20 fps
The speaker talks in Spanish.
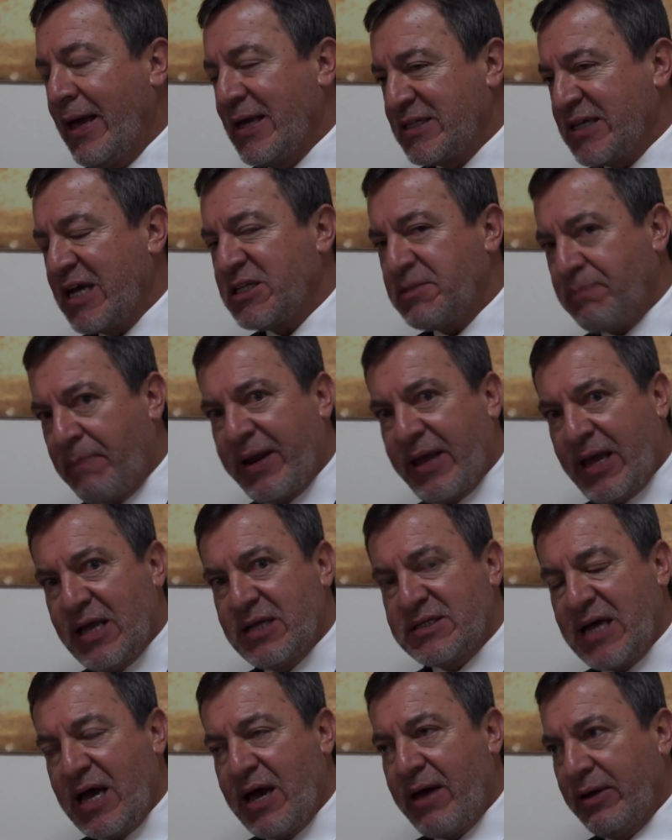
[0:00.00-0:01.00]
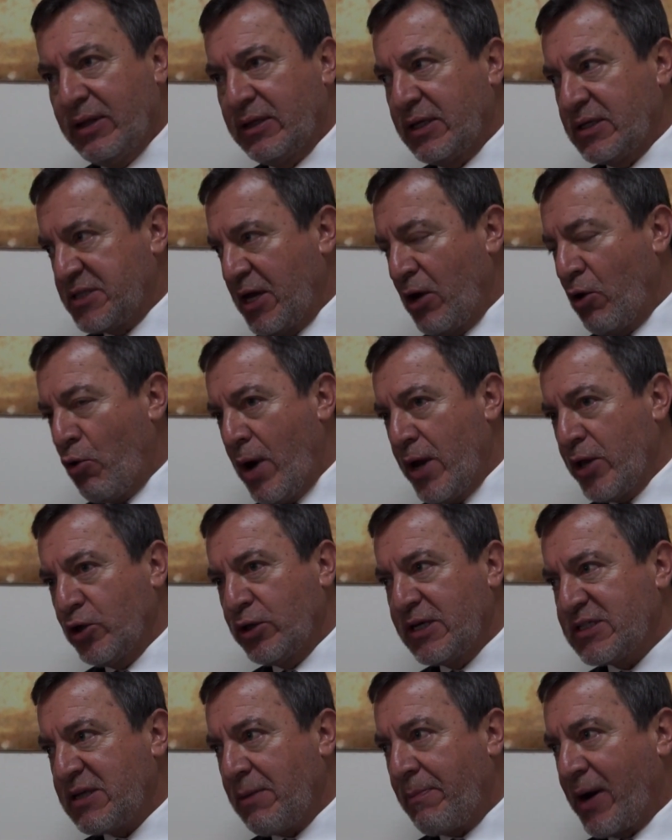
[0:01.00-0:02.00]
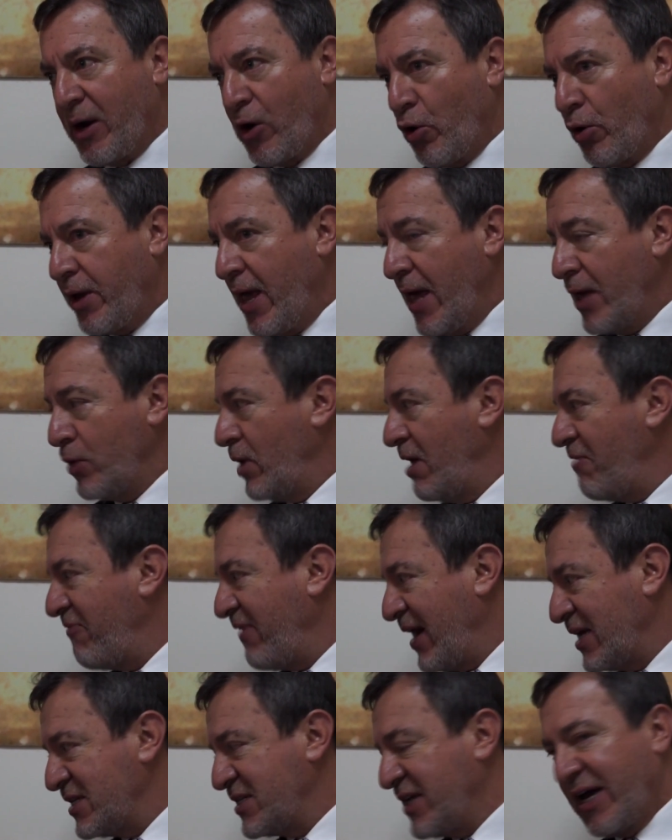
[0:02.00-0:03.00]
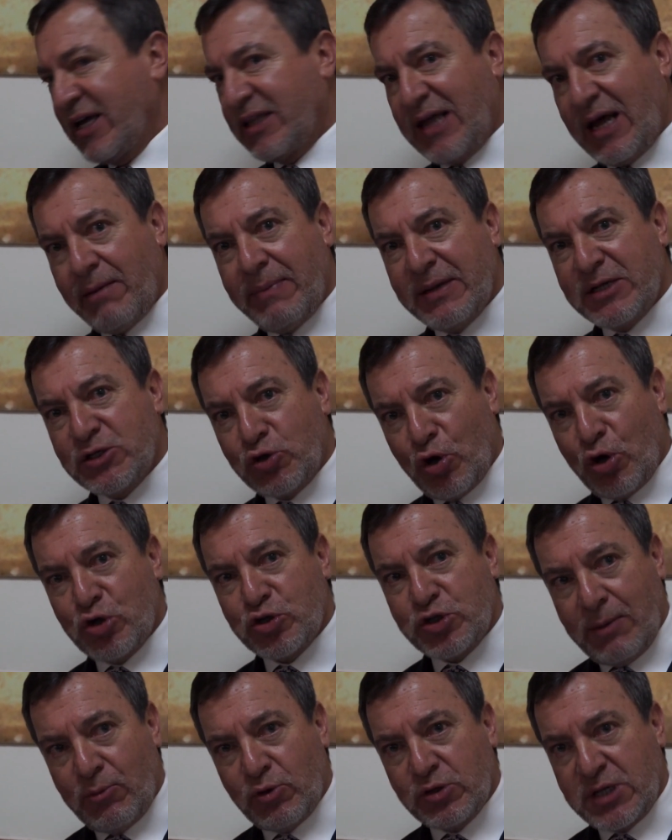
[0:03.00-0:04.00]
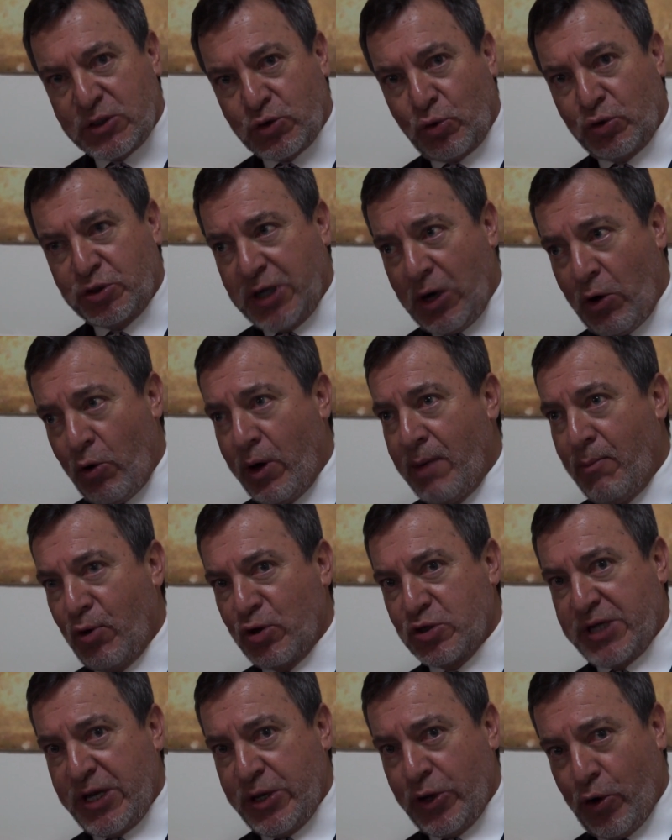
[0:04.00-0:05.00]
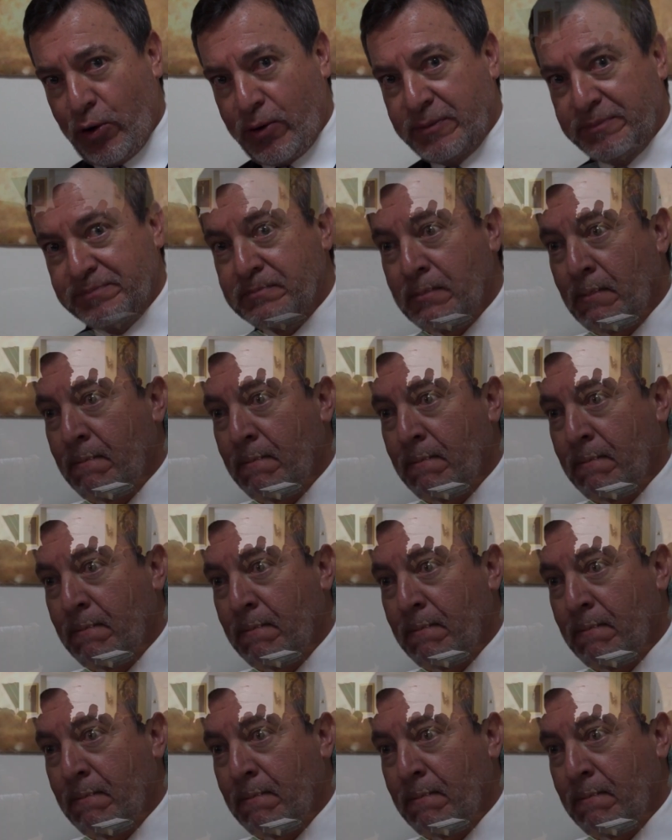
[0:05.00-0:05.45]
esa experiencia de 25 años de esta parroquia en una frase que tal vez todos hemos escuchado de Monseñor.